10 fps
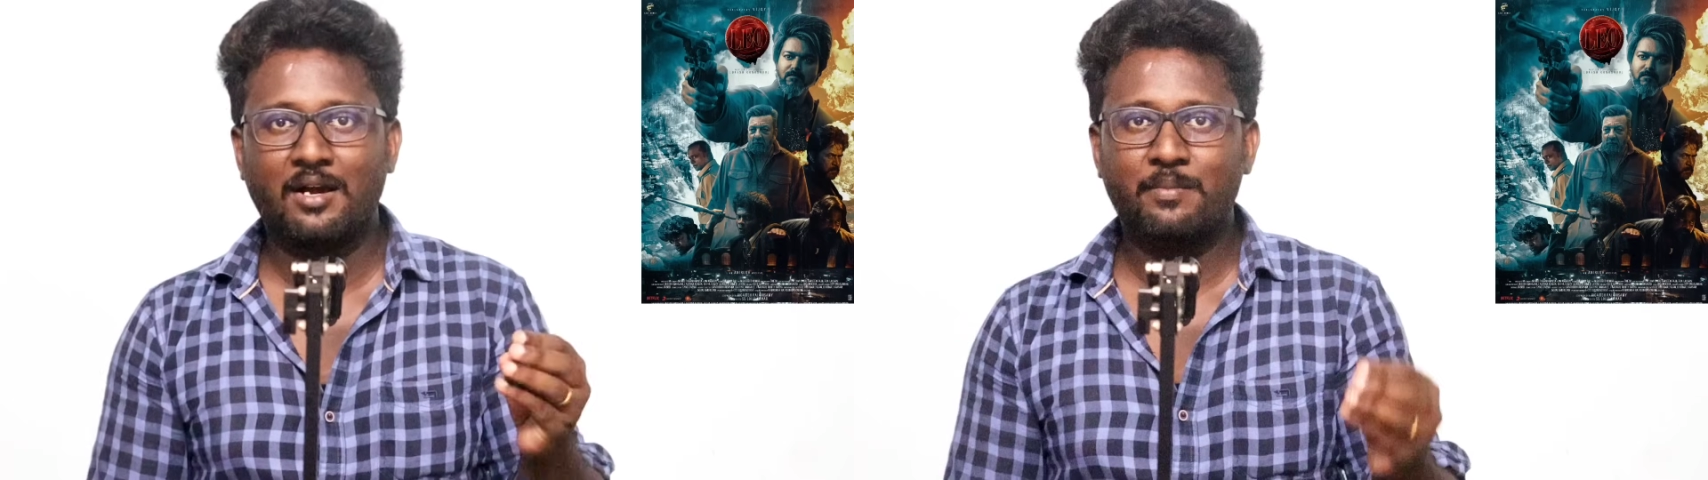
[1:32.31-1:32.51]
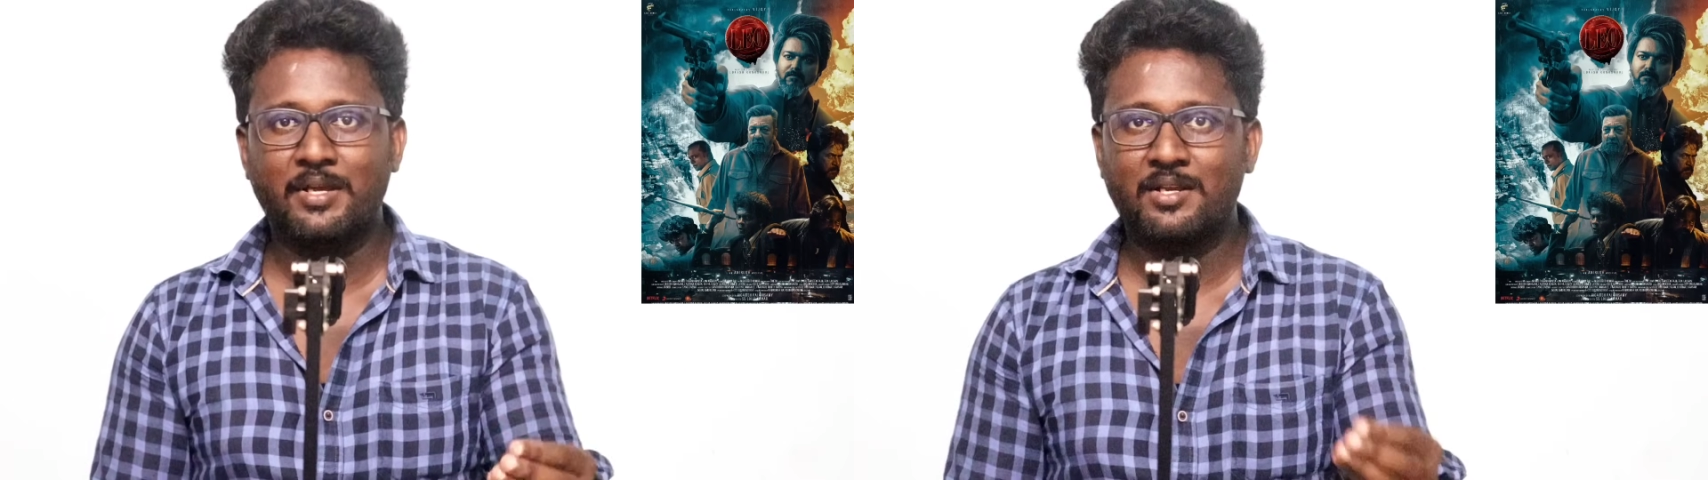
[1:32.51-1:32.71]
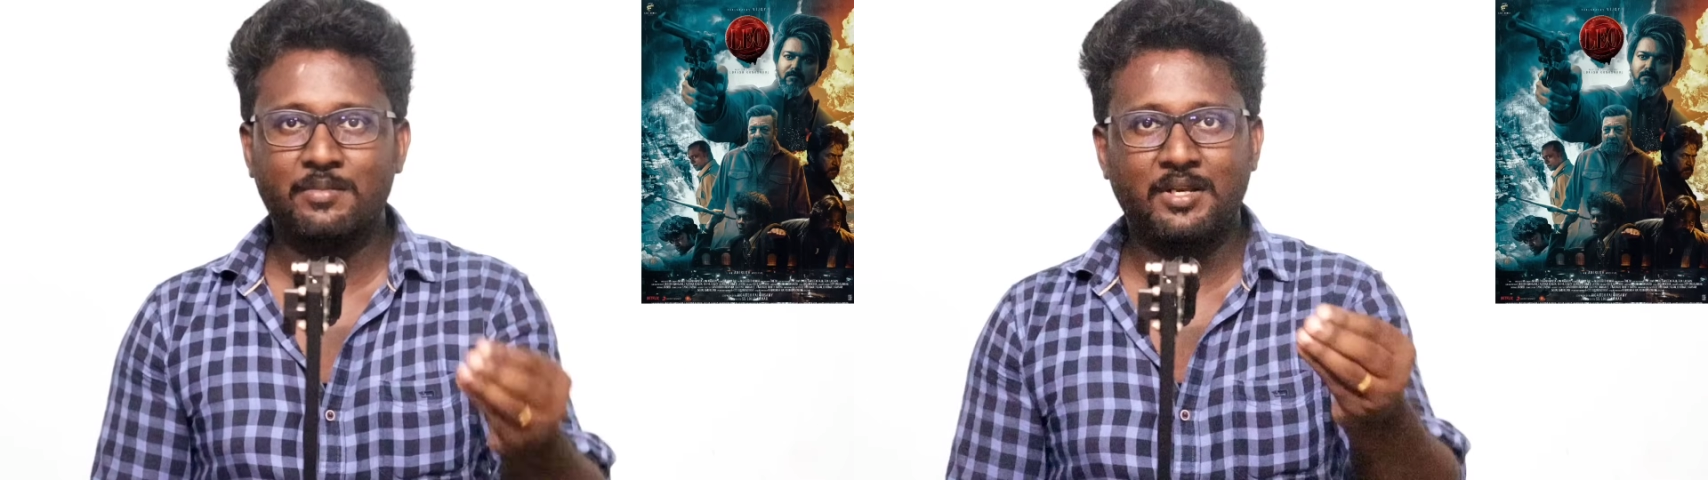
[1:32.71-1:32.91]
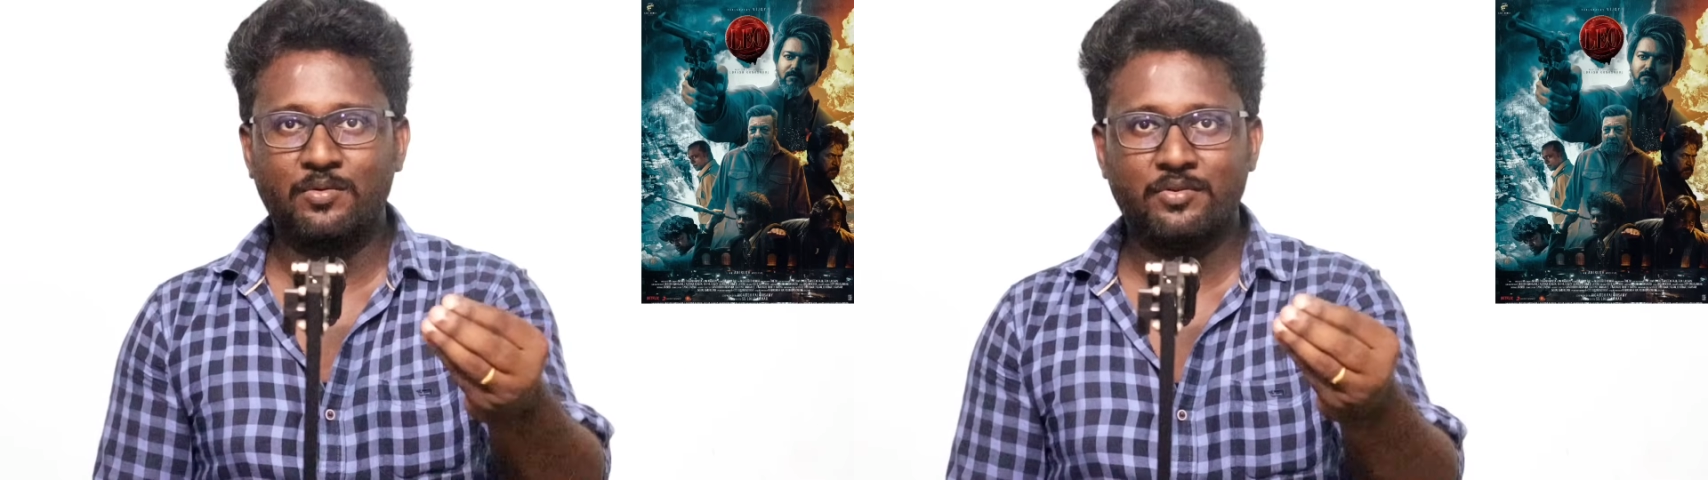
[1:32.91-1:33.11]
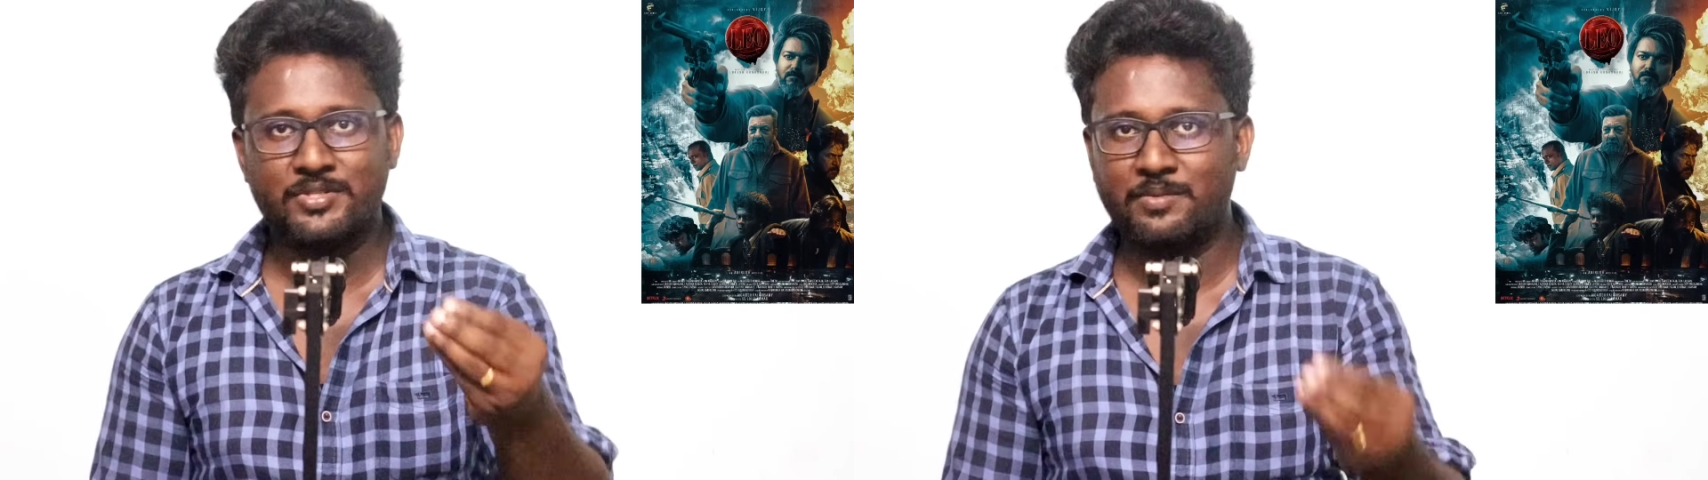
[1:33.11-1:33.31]
அப்படிங்கிற மாதிரி
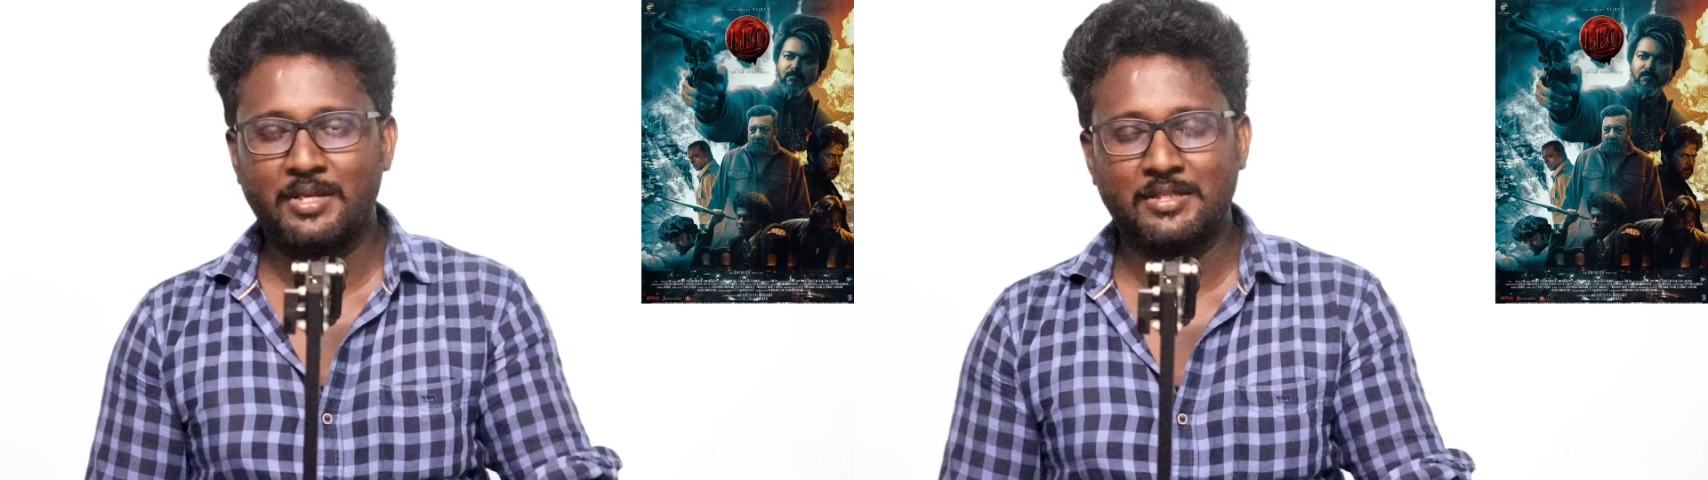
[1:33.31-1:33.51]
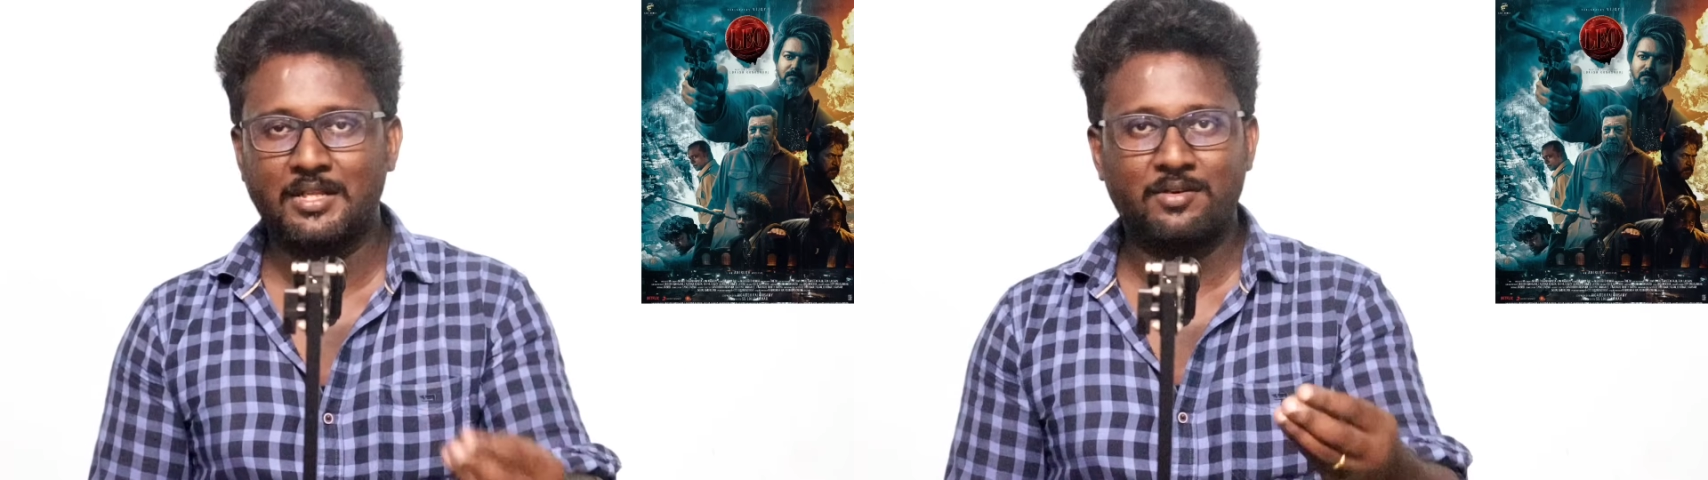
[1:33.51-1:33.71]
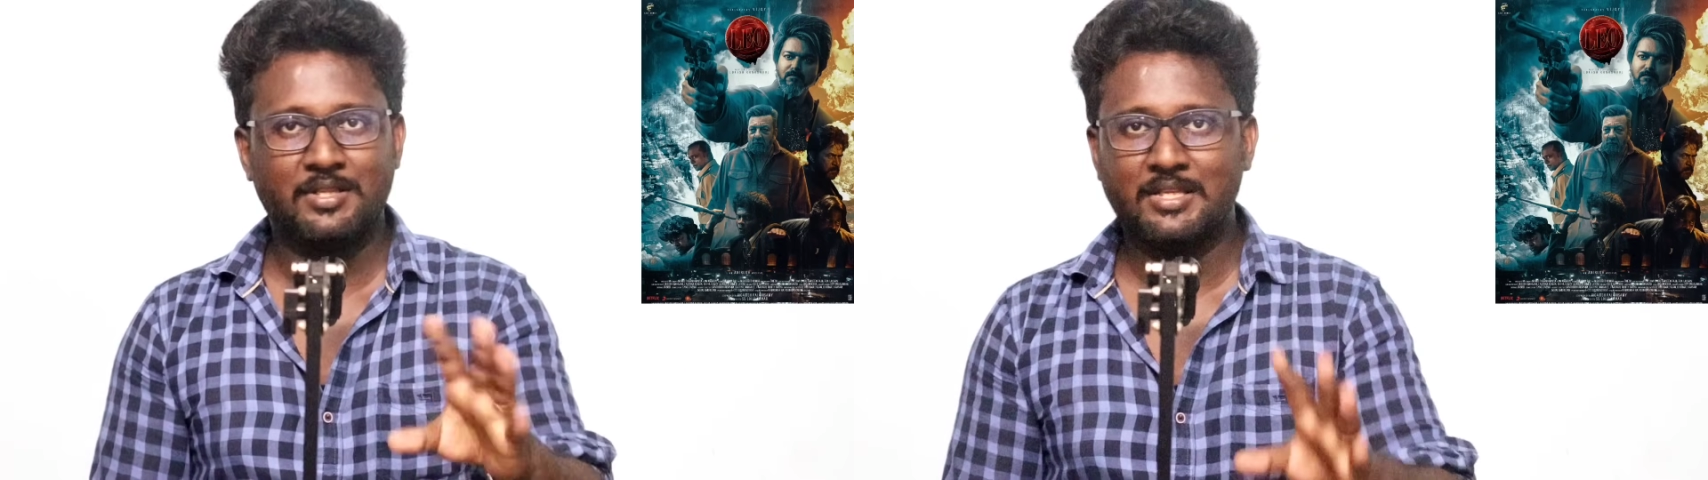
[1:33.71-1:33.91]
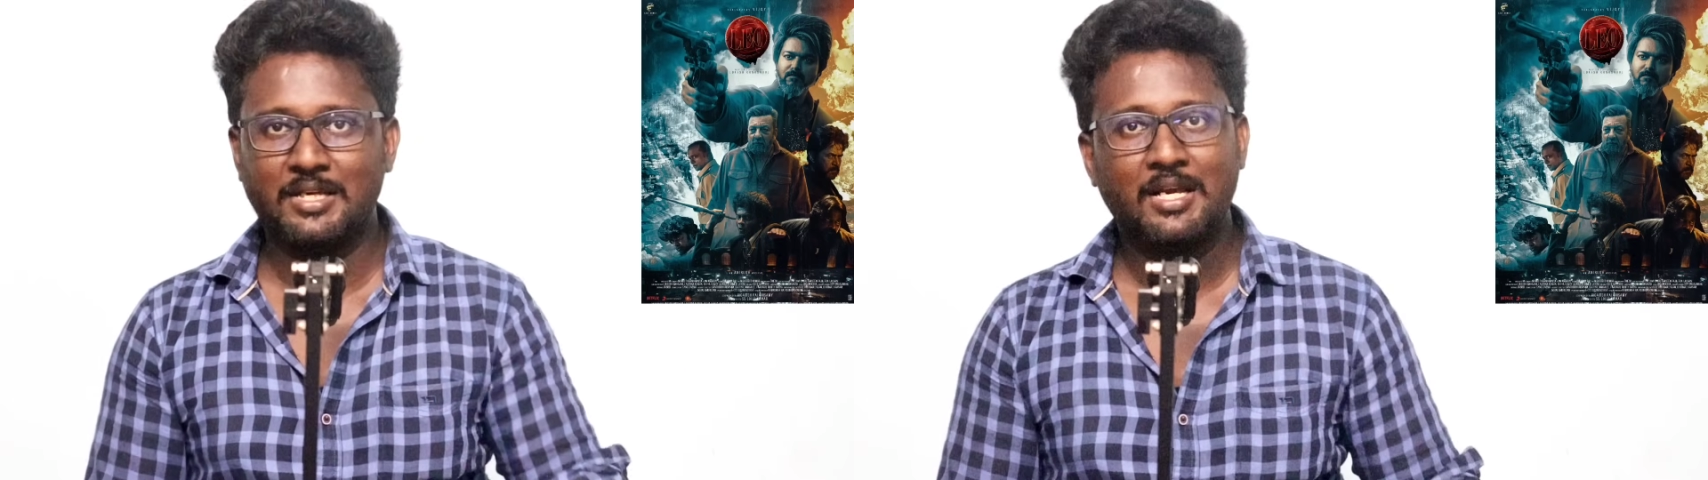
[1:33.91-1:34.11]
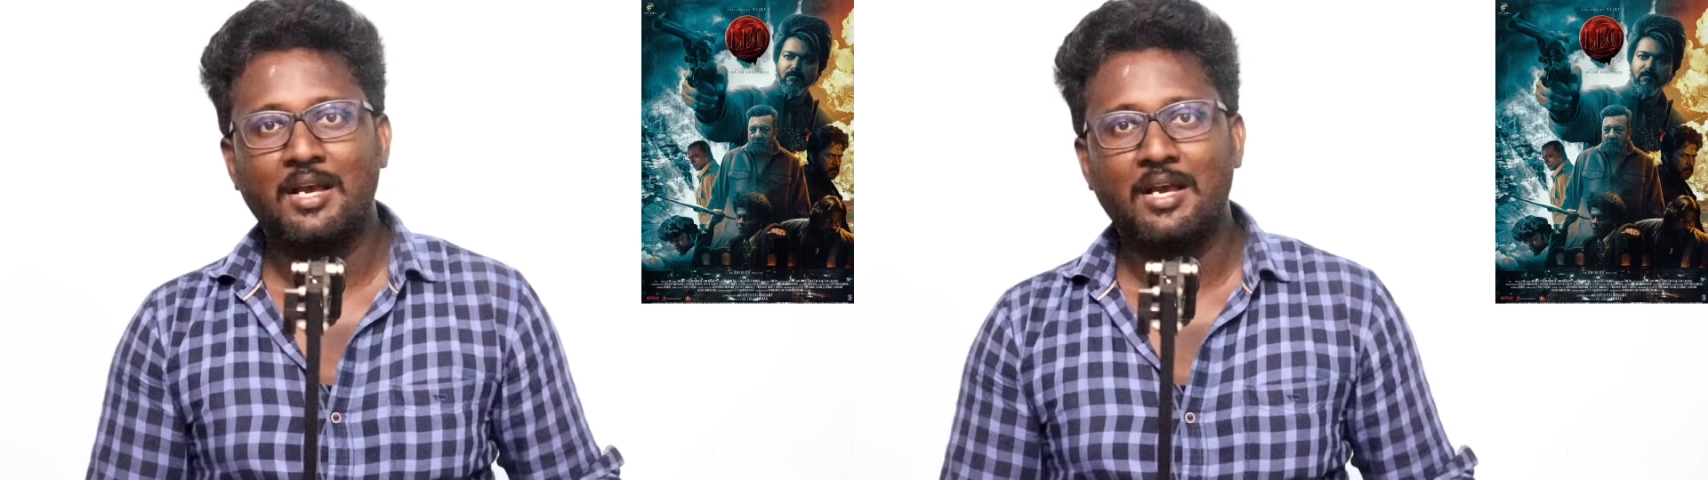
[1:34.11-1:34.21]
ஒரு விஷயம் நேற்று தான் வந்து